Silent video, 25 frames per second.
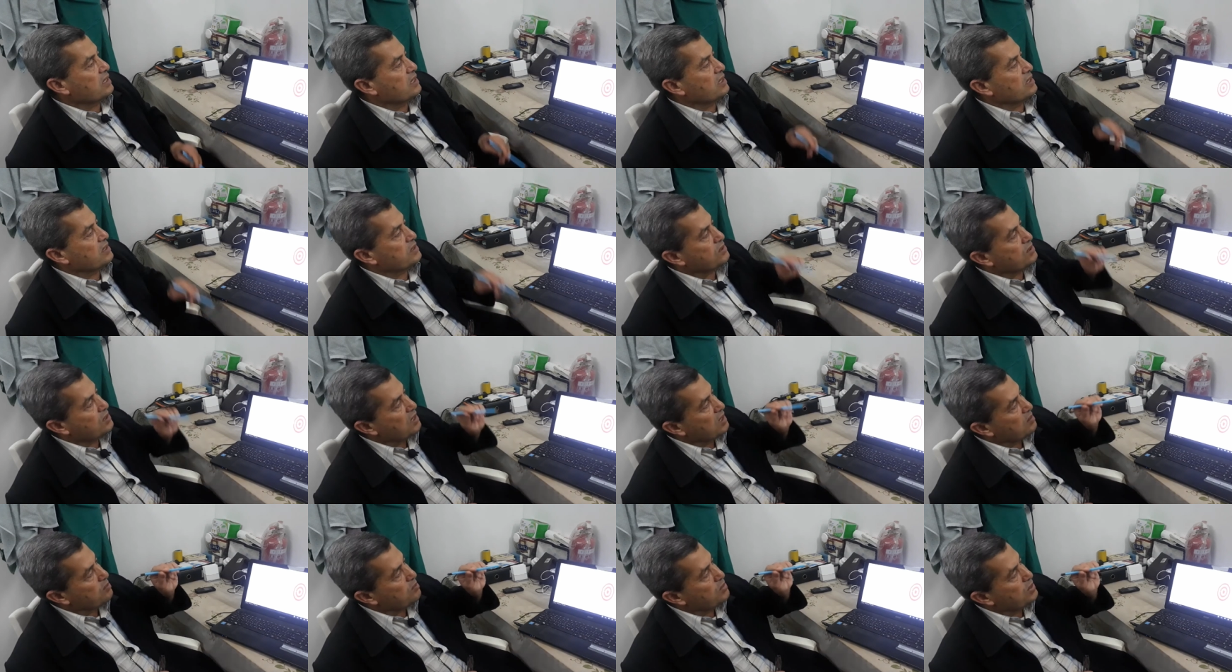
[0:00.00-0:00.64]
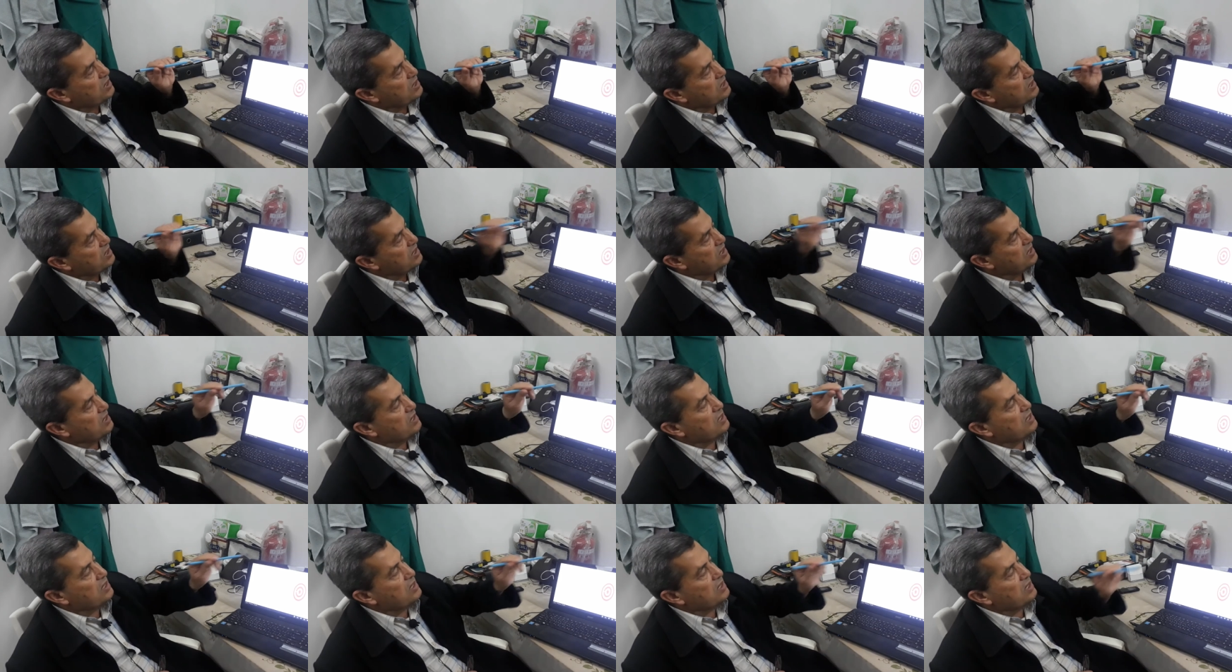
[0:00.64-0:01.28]
الضرب اللي
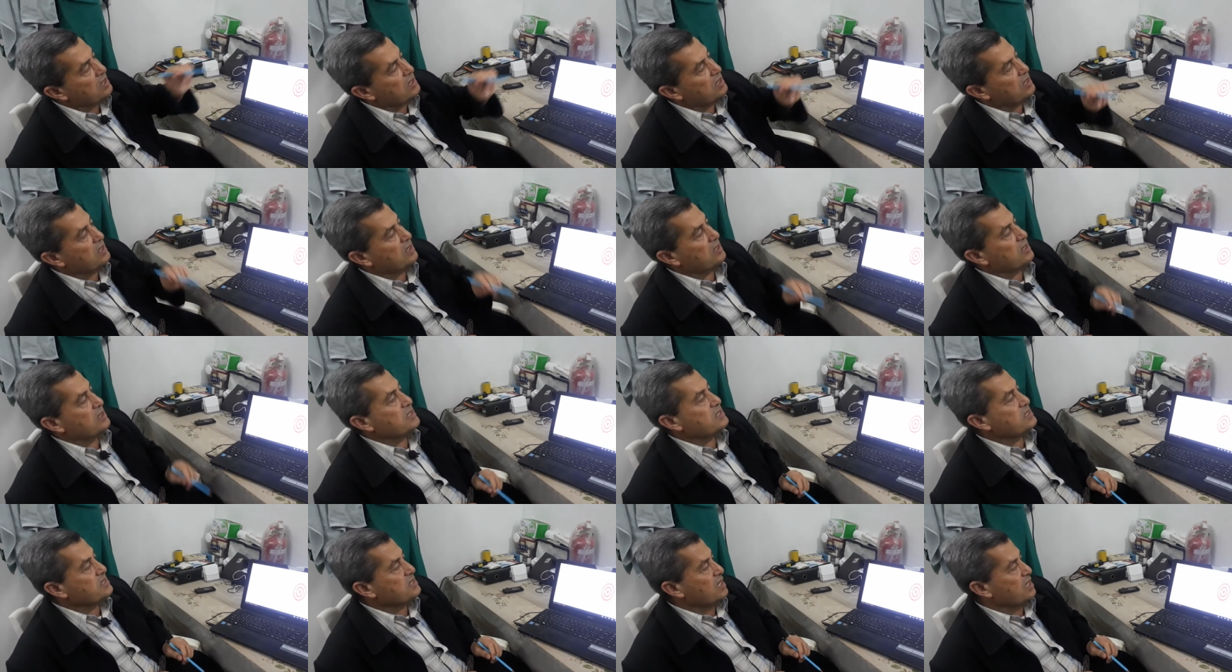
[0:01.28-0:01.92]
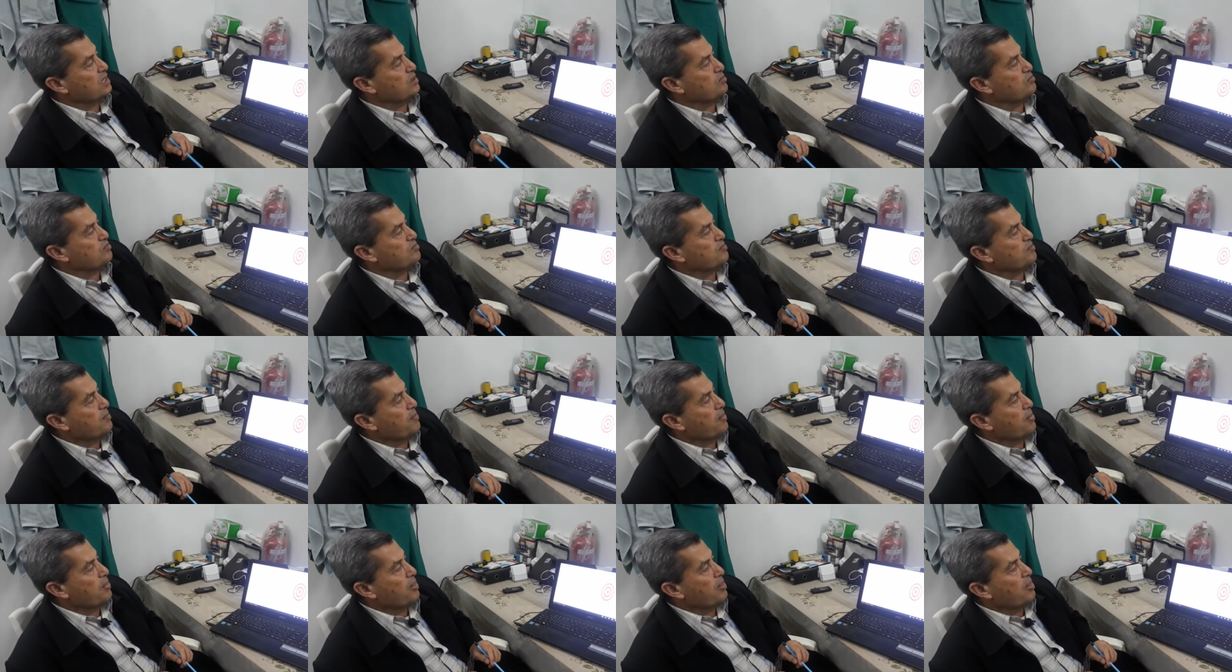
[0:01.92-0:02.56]
هي السهم
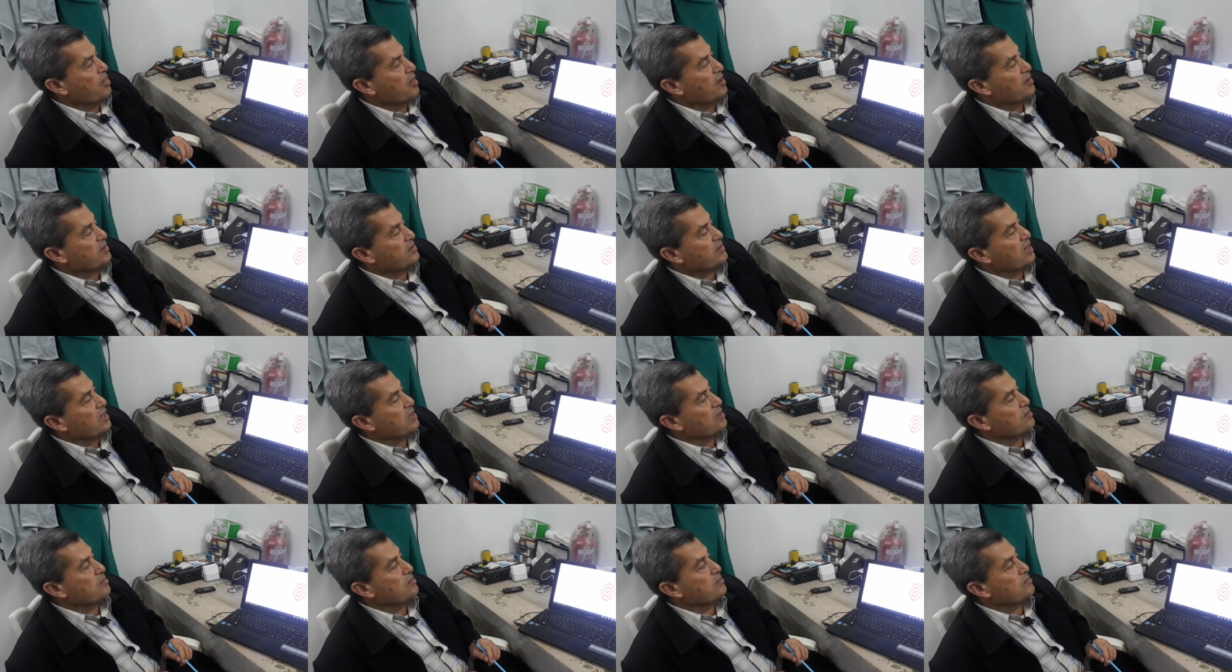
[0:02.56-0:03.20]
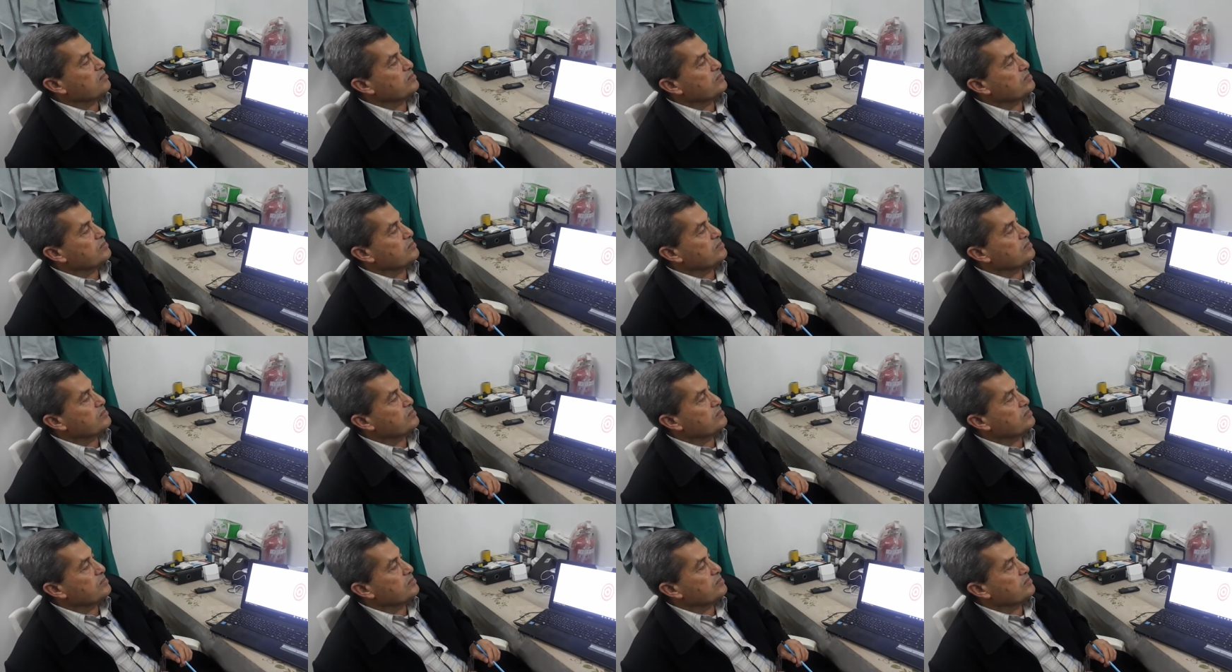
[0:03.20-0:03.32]
طيب